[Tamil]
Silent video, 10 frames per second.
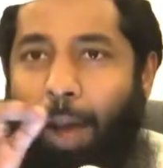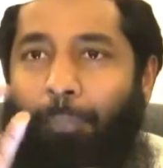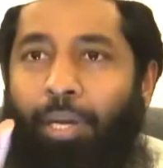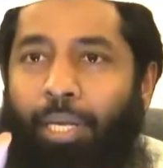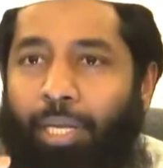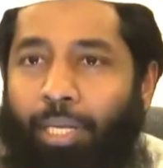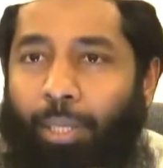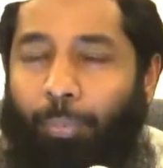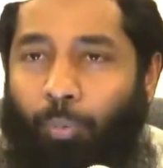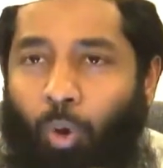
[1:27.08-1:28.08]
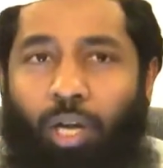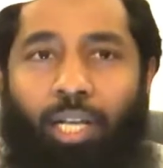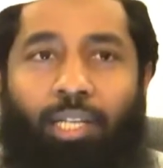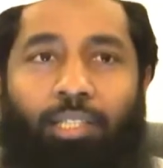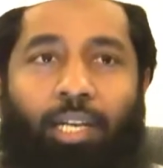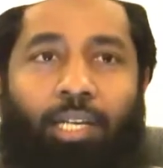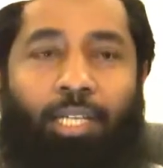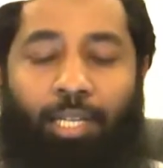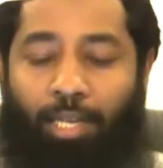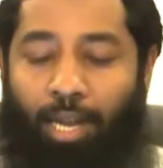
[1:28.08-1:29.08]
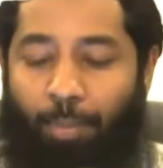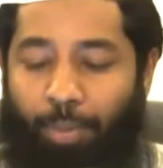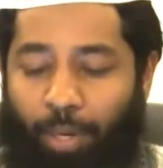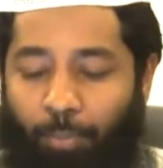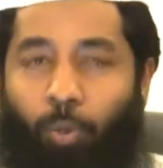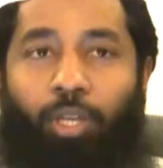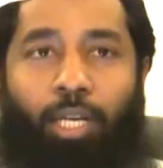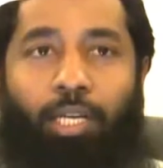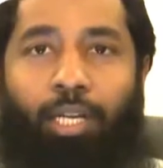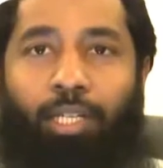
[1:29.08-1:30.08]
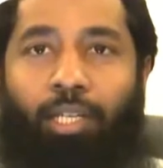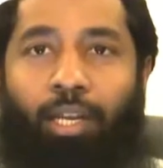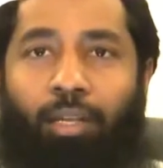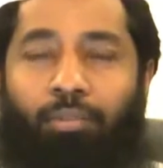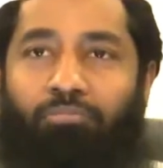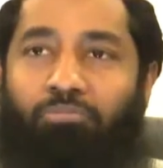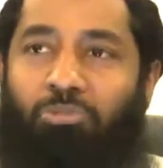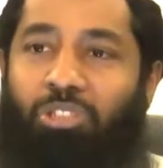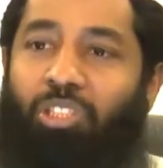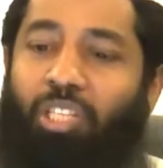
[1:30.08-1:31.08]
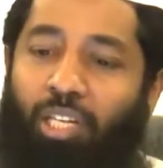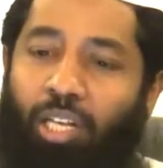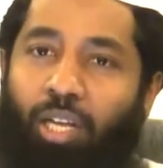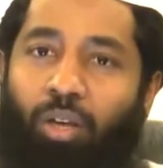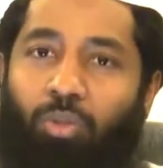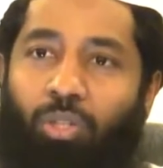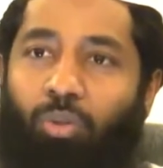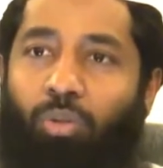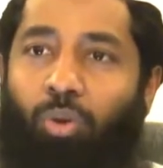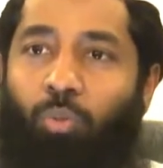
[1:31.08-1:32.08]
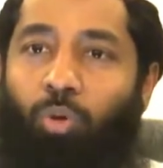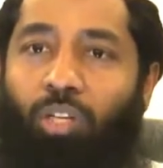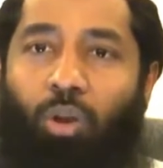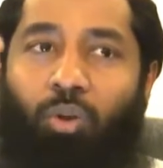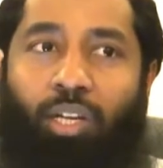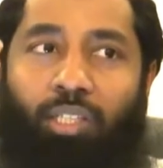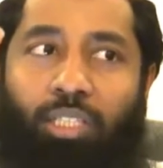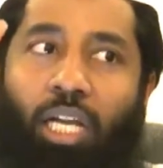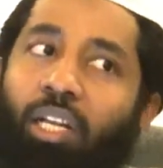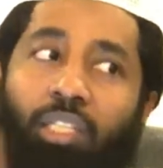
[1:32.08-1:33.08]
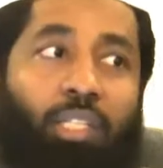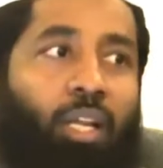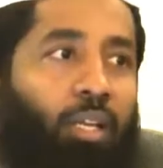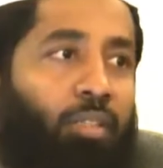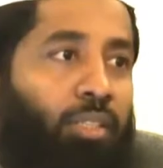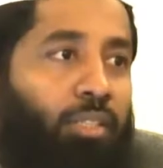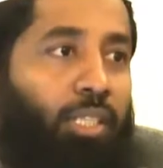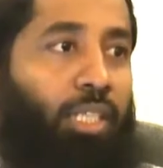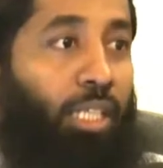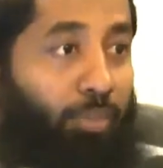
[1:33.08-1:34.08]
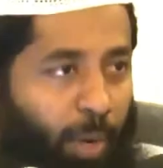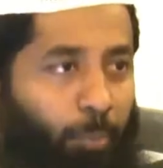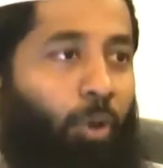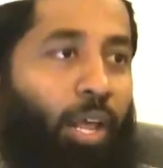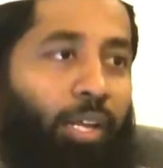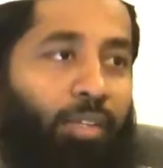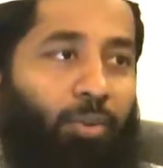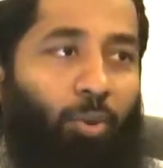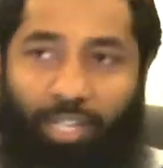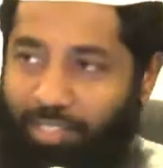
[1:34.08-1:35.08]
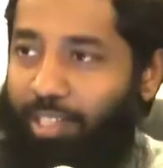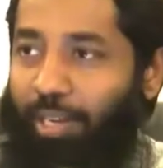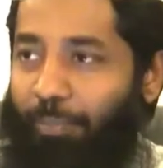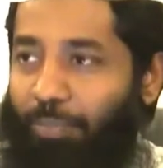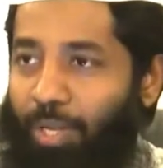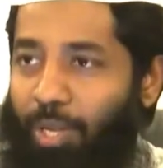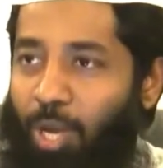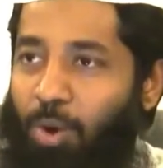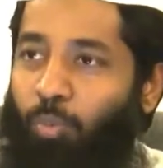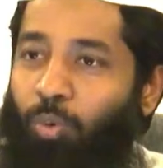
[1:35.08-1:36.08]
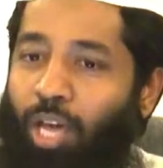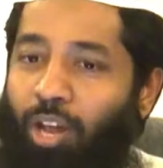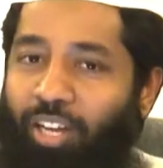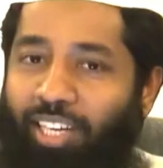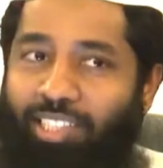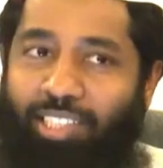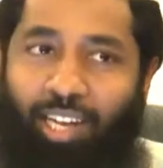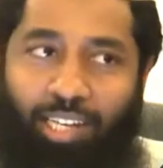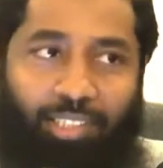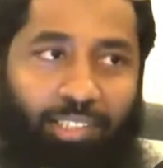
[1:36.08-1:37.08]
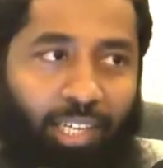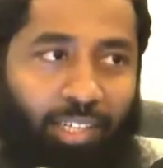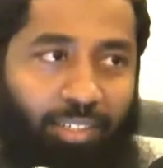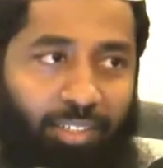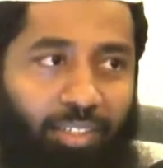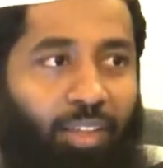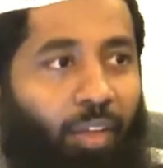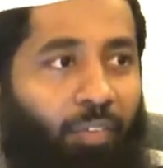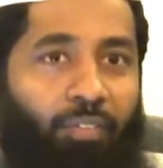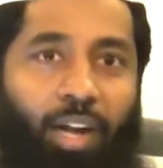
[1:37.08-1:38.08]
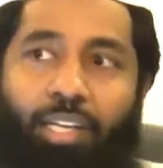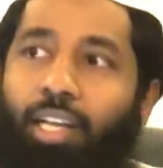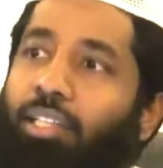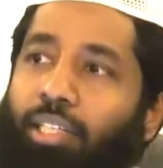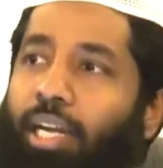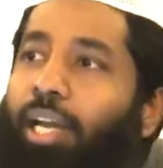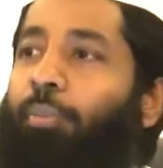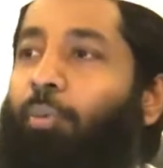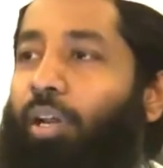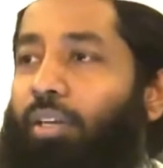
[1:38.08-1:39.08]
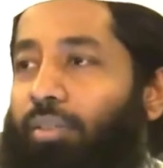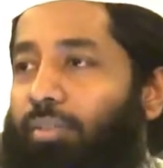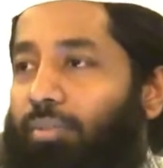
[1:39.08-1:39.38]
அப்படி போகிற நேரத்தில் நீங்கள் அப்படி நான் போய் கிட்ட நிற்கிறேன் திடீர்னு ஒருத்தர் வந்து ஒரு முன்னுக்கால் ஒரு டேக்ஸிக்கார் நிறுத்திட்டார் இவர் போகிறாரு ஒரு டேக்ஸியில் முன்னால் டேக்ஸிக்கார் என்ன செஞ்சிட்டாரு வண்டியை நிறுத்திட்டு கடைக்கு போகிறாரு